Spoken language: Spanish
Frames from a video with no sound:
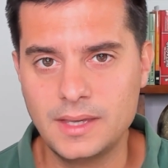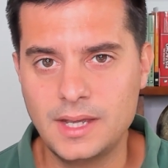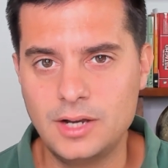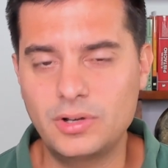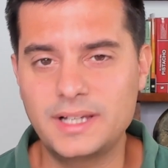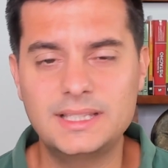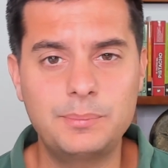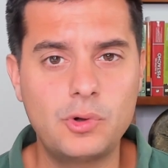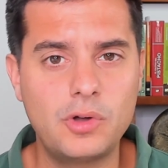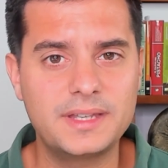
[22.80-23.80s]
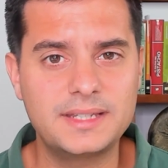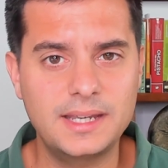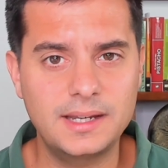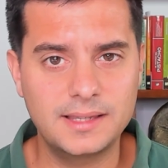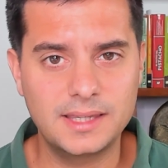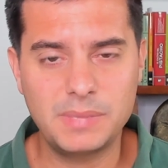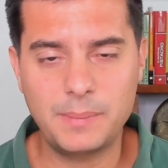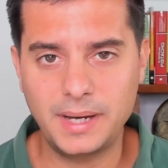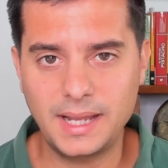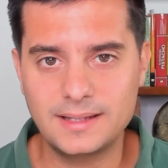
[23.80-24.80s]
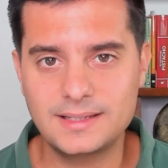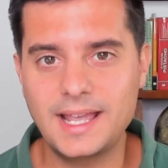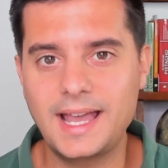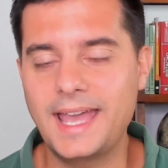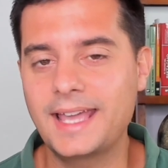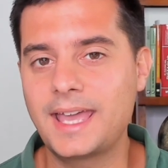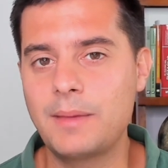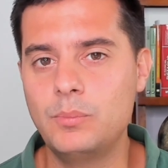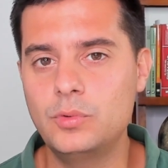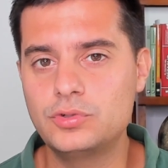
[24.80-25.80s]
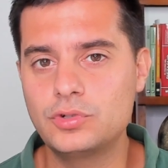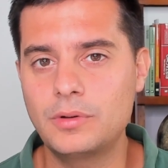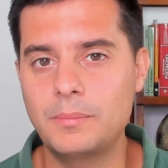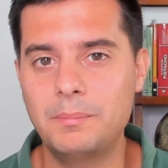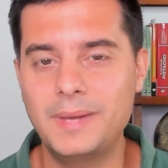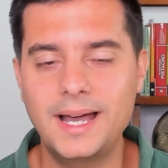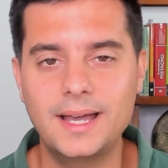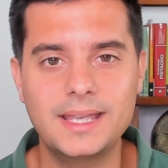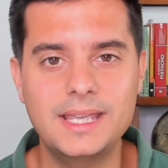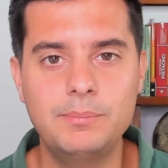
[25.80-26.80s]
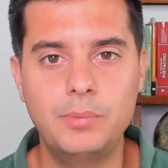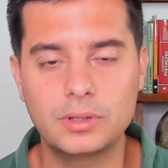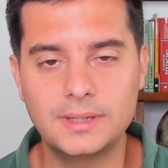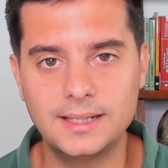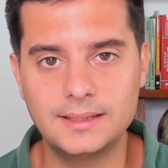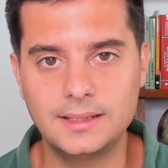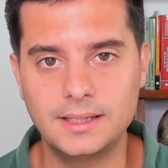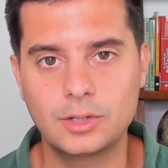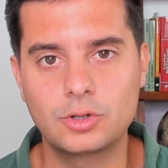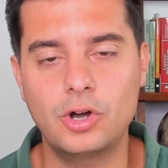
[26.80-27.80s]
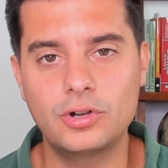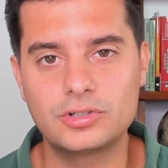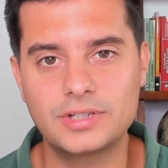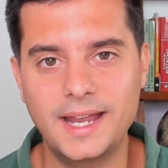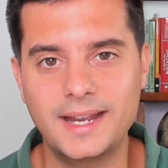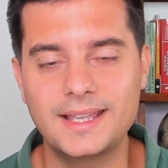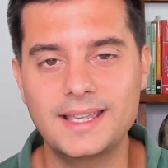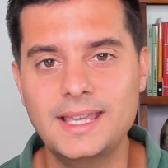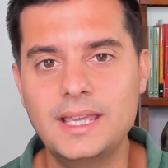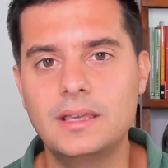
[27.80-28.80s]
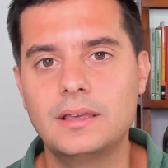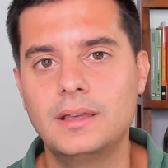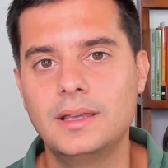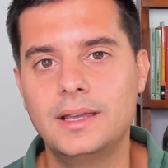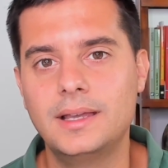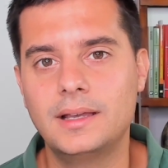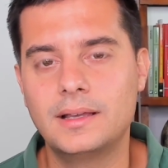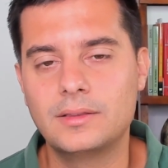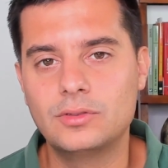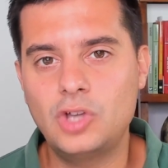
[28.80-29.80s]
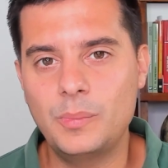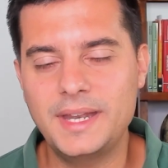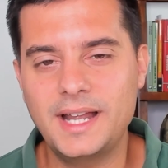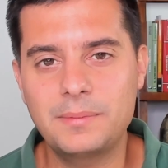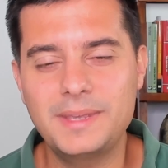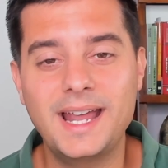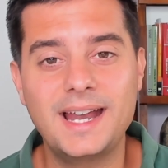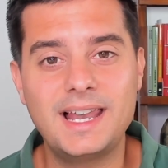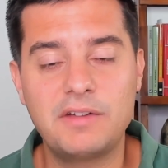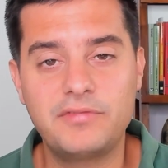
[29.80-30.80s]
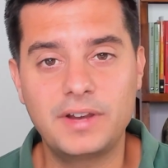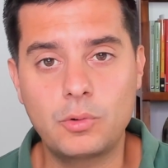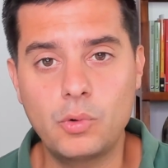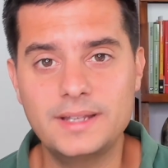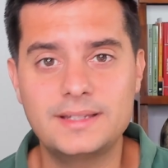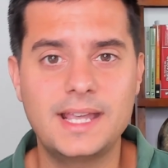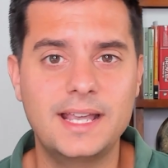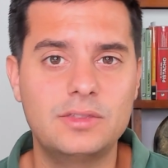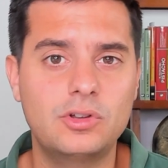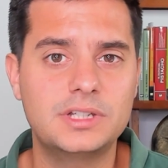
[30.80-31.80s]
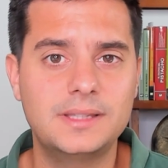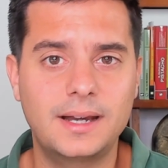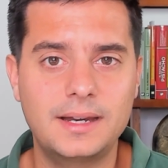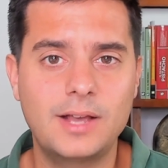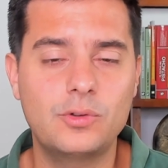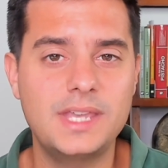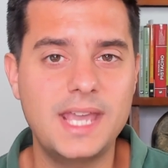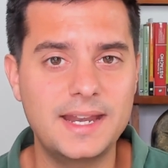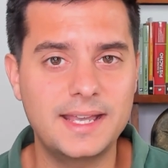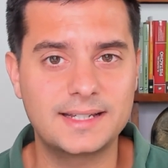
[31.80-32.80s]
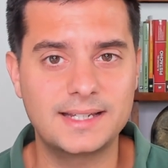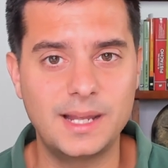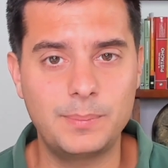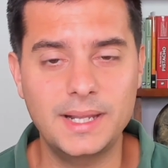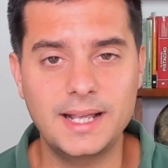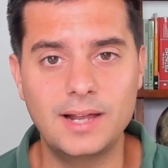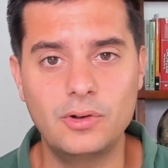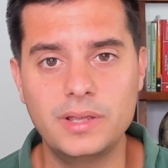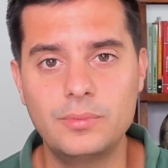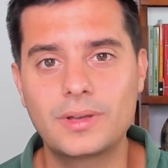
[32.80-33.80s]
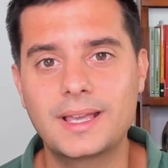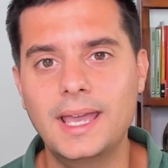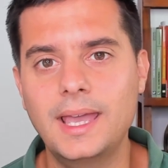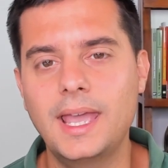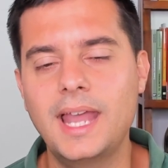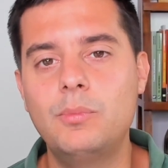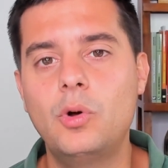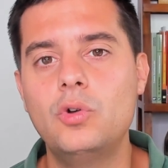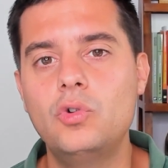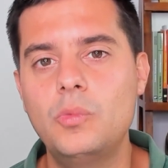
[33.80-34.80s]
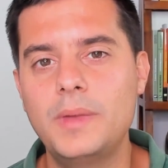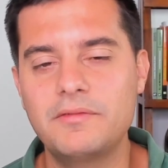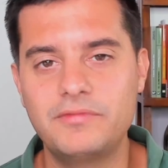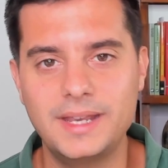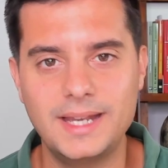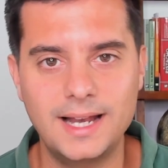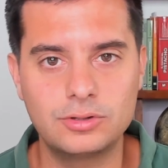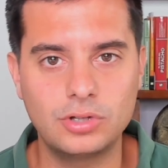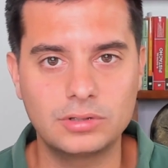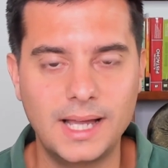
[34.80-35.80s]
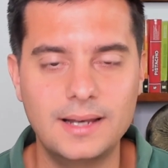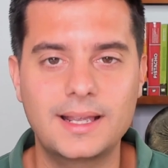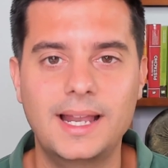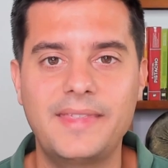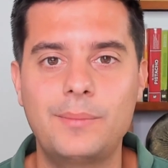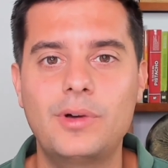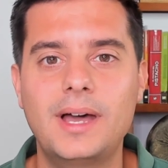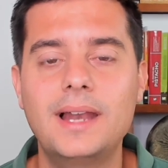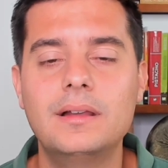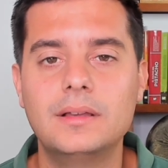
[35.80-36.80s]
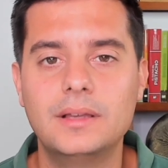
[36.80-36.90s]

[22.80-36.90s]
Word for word: Lo que sí te puedo decir desde mi experiencia es que es mucho más importante conocer y dominar bien la frecuencia y dosis de riego diaria que se le aplica al olivo que el volumen final total que le damos al,